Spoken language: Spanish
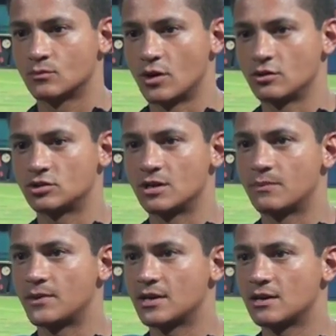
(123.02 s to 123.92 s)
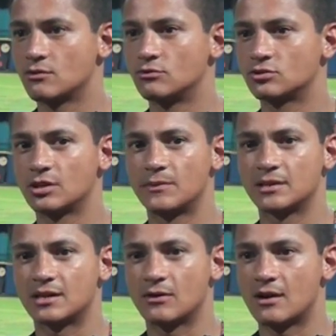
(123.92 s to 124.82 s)
Bueno, siempre, uno
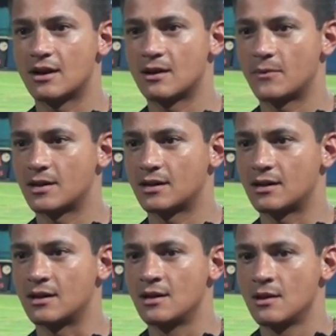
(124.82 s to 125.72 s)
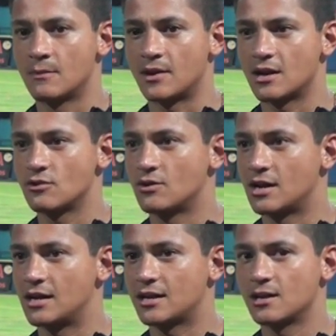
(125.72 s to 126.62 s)
siempre trabaja para, para ayudar
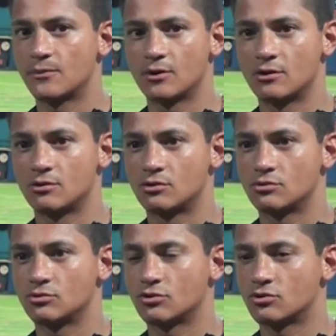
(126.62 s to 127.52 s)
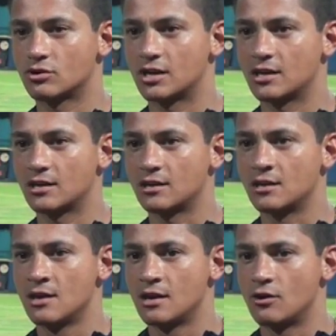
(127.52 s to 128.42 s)
al equipo. yo creo que
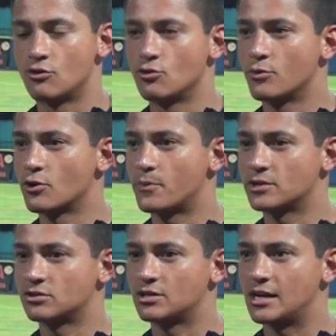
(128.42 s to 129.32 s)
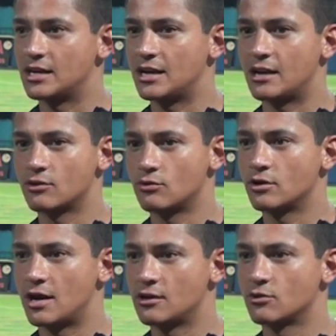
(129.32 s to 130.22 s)
los números personales es
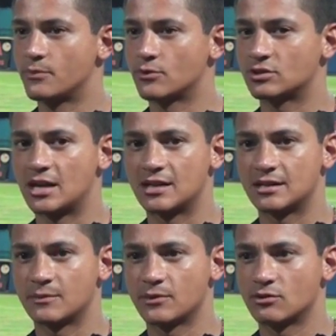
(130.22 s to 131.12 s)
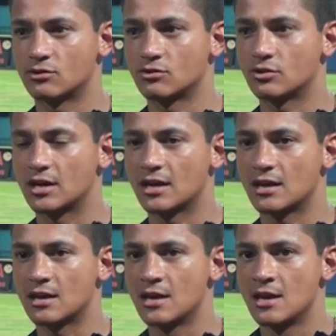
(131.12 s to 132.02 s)
algo, es algo importante, pero creo
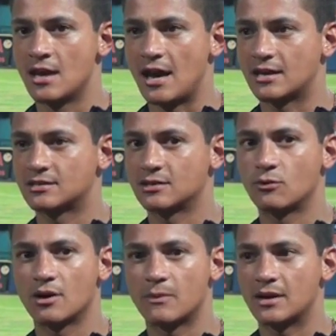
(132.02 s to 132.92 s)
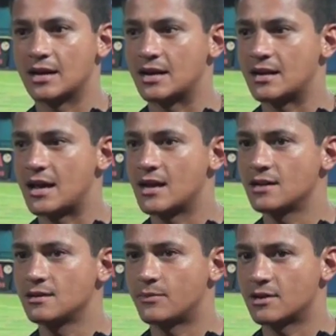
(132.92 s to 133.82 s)
que aquí se juega para ganar
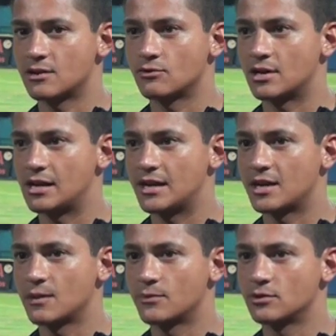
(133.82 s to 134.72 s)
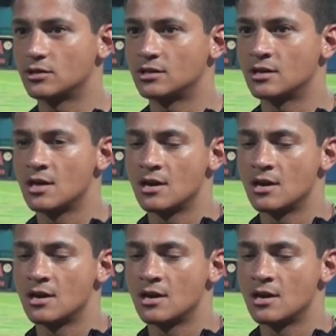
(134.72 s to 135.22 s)
y para ayudar al equipo y,